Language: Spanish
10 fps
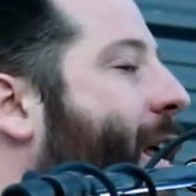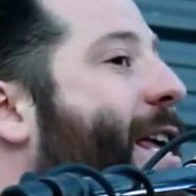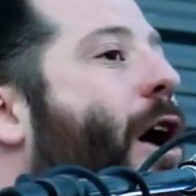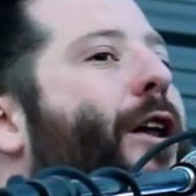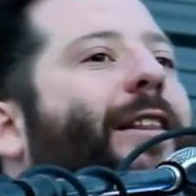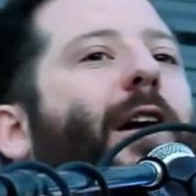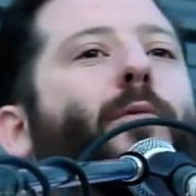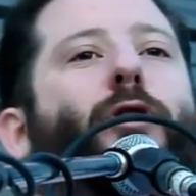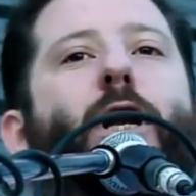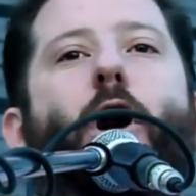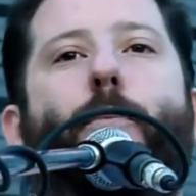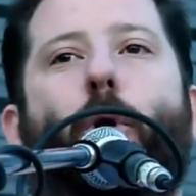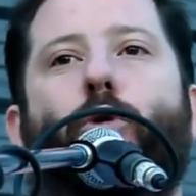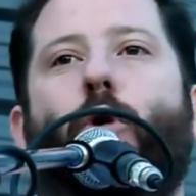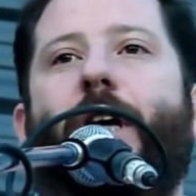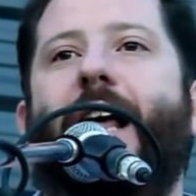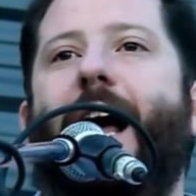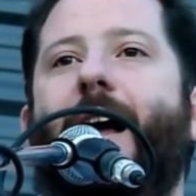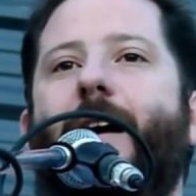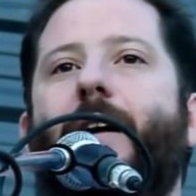Y ahora estamos en la
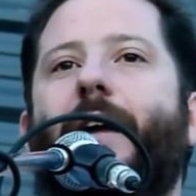oportunidad